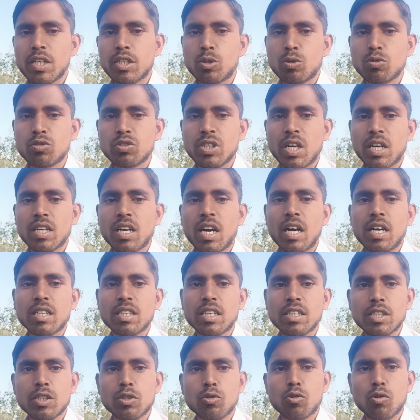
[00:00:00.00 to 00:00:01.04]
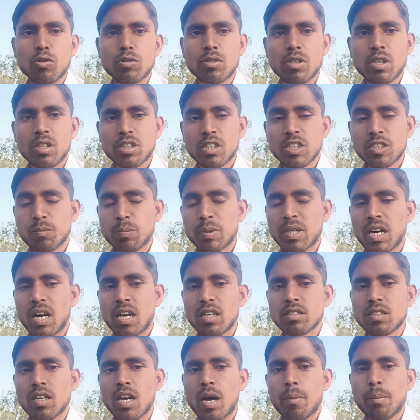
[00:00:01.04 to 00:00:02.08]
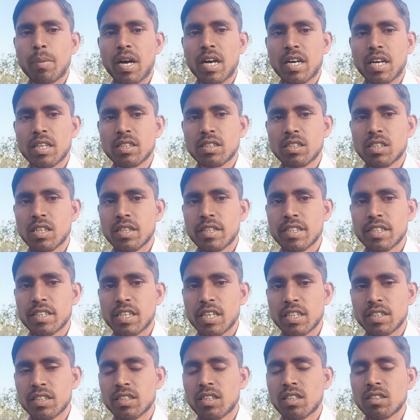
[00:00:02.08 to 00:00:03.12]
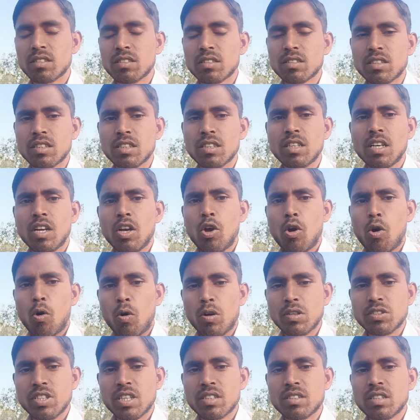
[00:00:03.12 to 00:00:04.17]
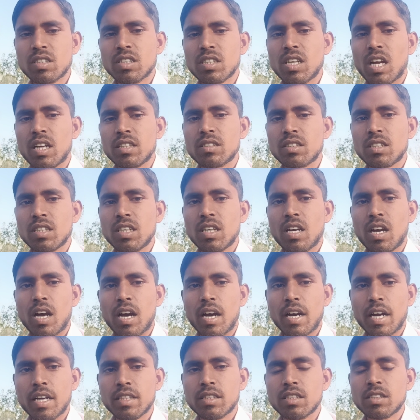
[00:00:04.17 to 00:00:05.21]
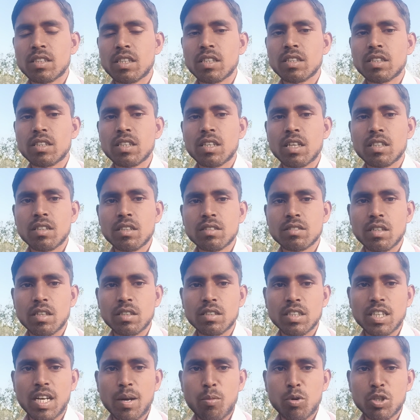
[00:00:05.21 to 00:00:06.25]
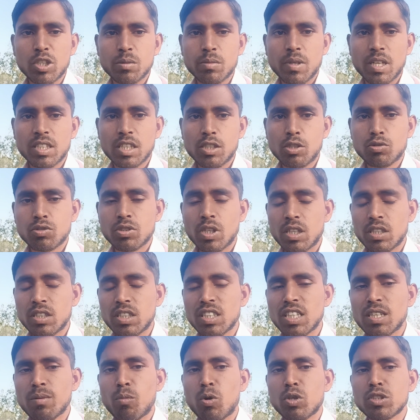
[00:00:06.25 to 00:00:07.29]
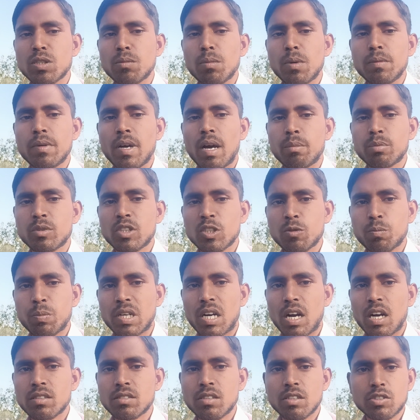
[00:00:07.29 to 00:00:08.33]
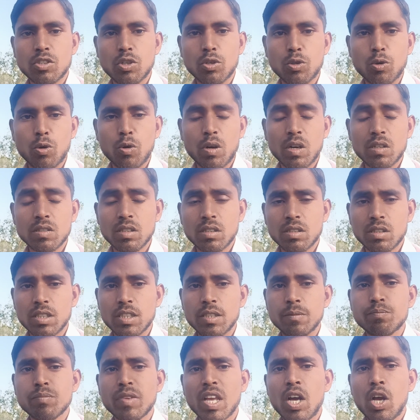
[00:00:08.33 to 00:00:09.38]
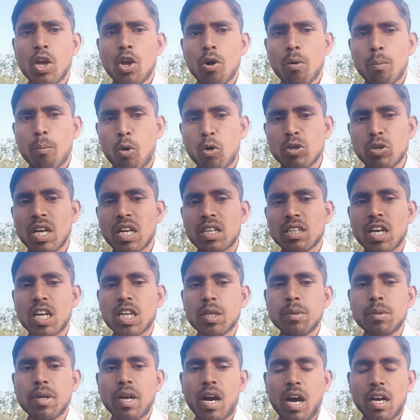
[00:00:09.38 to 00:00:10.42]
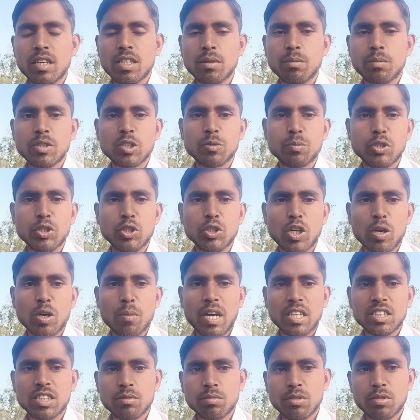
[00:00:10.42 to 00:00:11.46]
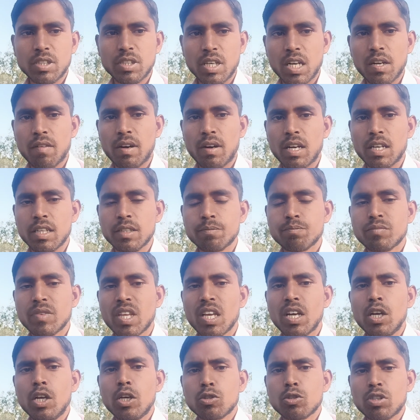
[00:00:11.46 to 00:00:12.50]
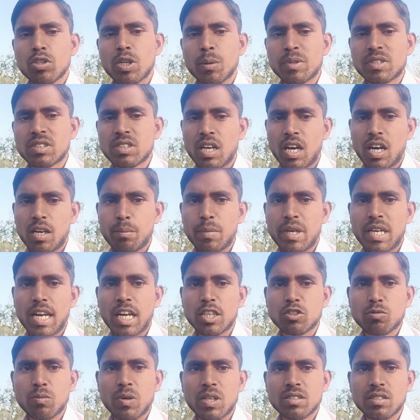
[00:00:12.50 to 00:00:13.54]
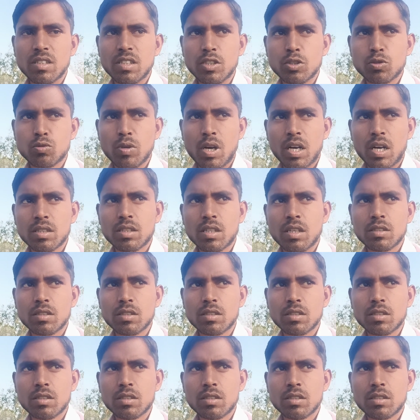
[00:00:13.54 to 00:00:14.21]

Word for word: और पूरा ए टू जेड गाइड करने को कहूँगा किस प्रकार से आप अगैती के लिए खेती कर सकते हैं और जैसे कि जानते हैं अगैती खेती के अंदर सर्दी का मौसम रहता है तो सर्दी के मौसम में भी आप किस प्रकार से इसको ग्रो कर सकते हैं वो जानकारी भी आज हम इस वीडियो के माध्यम से देने वाले हैं तो नमस्कार मैं राजकुमार सैनी